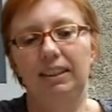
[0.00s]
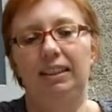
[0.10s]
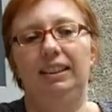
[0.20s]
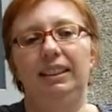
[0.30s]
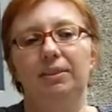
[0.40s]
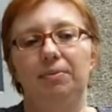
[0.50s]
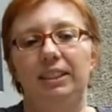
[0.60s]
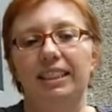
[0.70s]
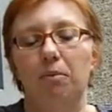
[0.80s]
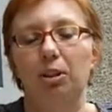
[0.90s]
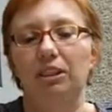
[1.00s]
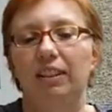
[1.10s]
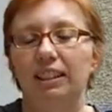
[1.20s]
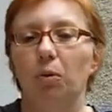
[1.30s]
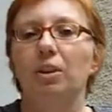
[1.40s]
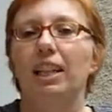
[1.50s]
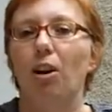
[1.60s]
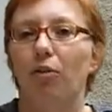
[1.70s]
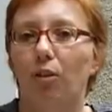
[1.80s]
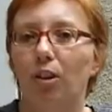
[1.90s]
diesem, dieser Motivation dann
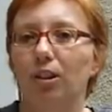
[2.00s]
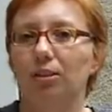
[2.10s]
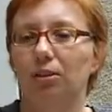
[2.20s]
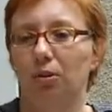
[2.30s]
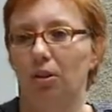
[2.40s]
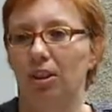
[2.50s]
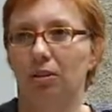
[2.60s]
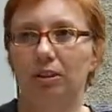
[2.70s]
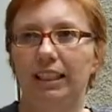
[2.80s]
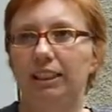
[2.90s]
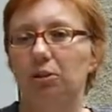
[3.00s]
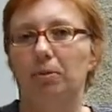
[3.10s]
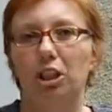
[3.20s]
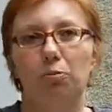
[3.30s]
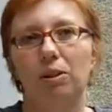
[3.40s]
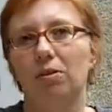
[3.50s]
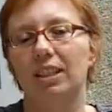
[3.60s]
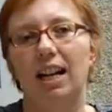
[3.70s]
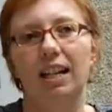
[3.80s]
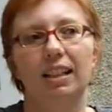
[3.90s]
auch folgen zu können und nicht zum Beispiel zu
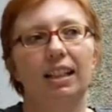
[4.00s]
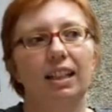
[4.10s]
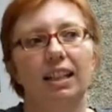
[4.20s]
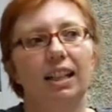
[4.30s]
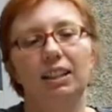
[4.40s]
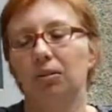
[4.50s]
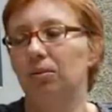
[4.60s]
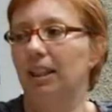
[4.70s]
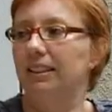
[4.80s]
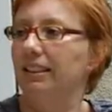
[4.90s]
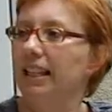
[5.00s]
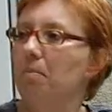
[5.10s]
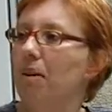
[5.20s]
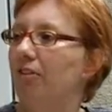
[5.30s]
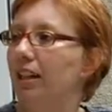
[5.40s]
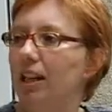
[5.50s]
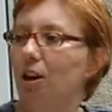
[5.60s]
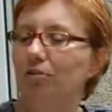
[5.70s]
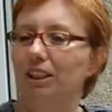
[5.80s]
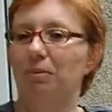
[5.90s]
sagen, also das Thema
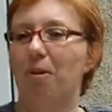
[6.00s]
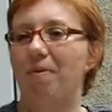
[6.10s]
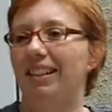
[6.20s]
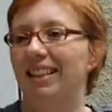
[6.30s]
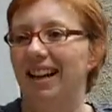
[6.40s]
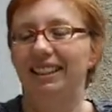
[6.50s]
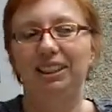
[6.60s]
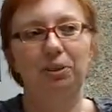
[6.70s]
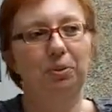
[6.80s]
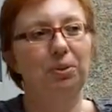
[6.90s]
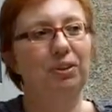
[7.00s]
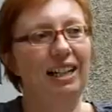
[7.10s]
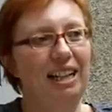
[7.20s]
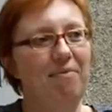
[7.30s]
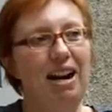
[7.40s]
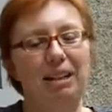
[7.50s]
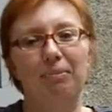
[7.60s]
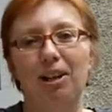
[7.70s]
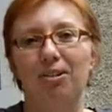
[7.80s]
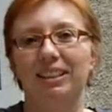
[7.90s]
verkauft sich momentan nicht gut oder der Markt
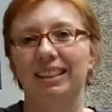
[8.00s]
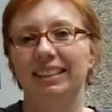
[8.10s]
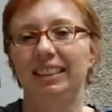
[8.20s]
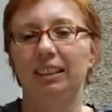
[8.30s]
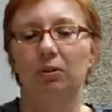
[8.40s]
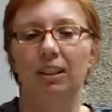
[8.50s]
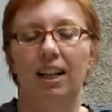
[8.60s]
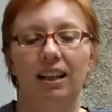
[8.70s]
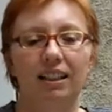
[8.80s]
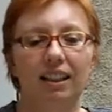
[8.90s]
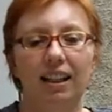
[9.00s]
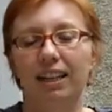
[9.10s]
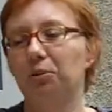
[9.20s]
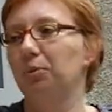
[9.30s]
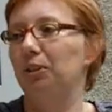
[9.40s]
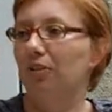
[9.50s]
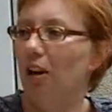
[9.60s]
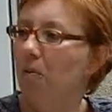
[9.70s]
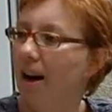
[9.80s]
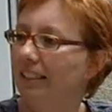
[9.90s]
braucht das nicht oder eine gute Frau
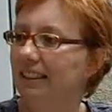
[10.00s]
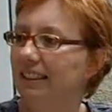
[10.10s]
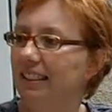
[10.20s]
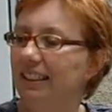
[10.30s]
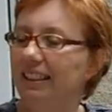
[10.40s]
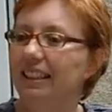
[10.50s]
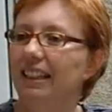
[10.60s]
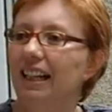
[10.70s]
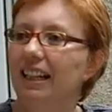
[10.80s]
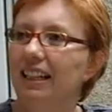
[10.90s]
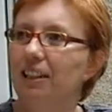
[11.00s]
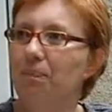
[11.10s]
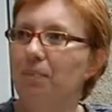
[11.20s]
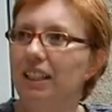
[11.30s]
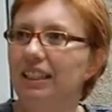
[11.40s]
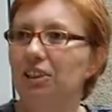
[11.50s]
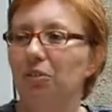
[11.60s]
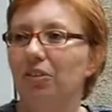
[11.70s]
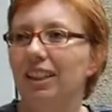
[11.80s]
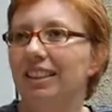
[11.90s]
macht das nicht. Ähm,
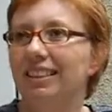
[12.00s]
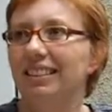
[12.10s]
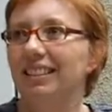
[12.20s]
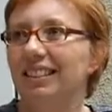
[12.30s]
insofern ist es ein